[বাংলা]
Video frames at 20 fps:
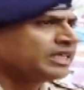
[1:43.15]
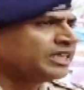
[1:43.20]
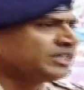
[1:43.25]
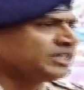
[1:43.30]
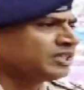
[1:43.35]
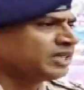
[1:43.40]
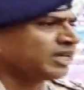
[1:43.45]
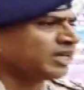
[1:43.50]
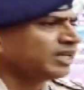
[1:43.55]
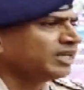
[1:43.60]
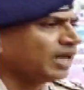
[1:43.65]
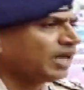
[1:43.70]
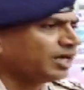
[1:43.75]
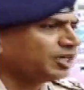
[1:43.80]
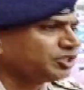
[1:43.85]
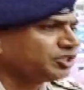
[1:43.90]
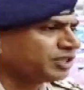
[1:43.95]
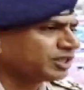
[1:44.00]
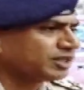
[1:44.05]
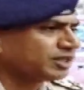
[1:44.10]
এছাড়া
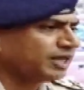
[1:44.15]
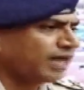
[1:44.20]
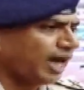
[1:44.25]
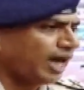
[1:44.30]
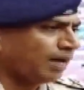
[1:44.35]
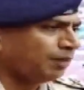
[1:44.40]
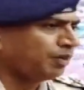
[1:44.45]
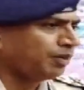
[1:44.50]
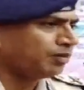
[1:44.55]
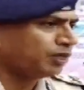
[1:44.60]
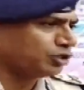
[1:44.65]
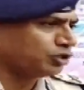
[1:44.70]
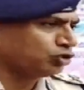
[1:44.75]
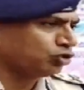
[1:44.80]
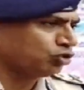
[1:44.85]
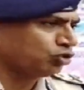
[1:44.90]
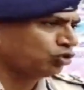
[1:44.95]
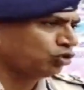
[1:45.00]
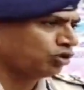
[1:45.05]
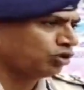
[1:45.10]
নারী শক্তি অ্যাপ আমরা
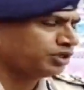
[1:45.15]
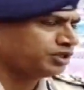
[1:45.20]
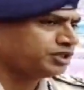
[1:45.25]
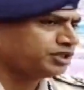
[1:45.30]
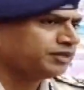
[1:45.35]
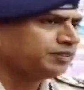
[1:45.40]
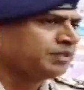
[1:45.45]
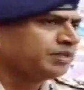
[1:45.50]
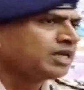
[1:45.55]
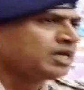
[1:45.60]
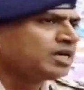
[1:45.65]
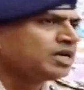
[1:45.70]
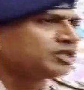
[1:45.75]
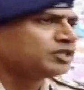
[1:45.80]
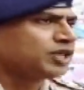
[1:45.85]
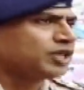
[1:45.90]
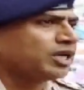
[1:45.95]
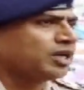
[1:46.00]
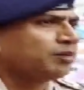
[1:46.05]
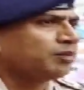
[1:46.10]
শুরু করেছি
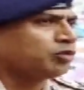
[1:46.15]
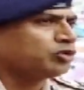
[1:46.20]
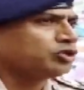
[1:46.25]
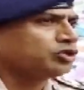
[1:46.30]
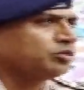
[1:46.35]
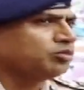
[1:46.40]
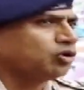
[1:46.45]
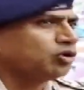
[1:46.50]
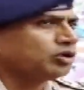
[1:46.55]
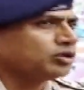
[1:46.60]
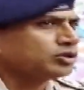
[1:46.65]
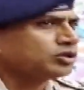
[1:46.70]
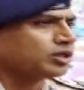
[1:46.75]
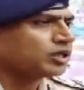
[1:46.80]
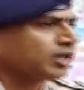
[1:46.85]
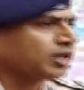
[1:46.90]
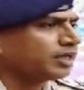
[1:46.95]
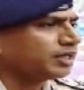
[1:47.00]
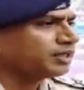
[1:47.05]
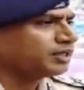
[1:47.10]
যারা পশ্চিমবঙ্গ
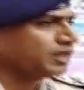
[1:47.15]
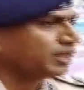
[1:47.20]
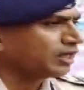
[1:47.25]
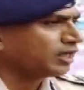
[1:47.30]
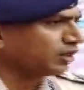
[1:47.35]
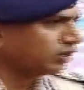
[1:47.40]
সরকারে যারা